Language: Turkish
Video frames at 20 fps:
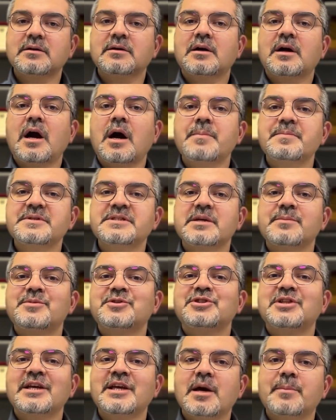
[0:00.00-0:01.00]

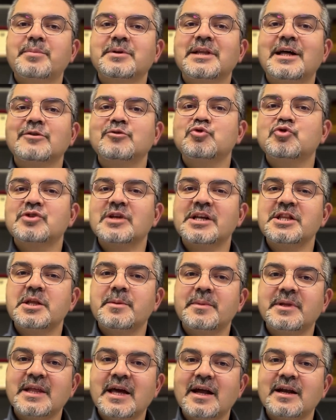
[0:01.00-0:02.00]
kapsamında yapılan
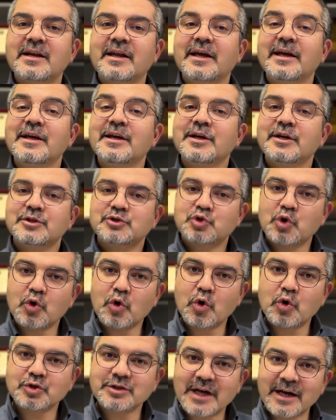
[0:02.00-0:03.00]
düzenlemelerle çok
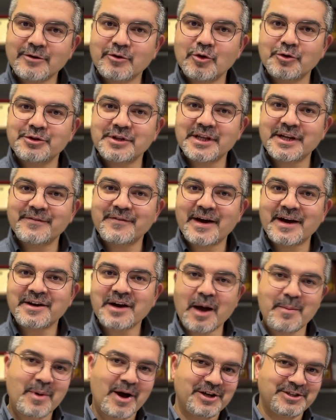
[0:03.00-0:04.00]
ortak yönleri var
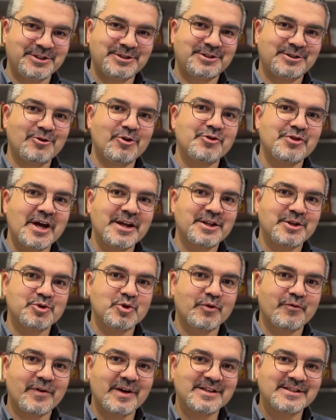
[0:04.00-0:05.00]
ama ayrıştığı yönler de
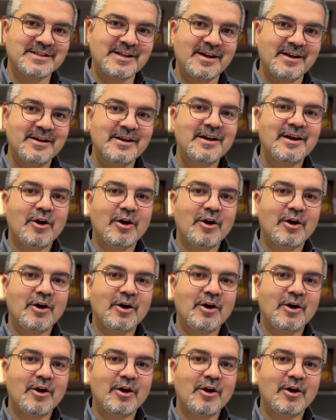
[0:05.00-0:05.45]
çok fazla.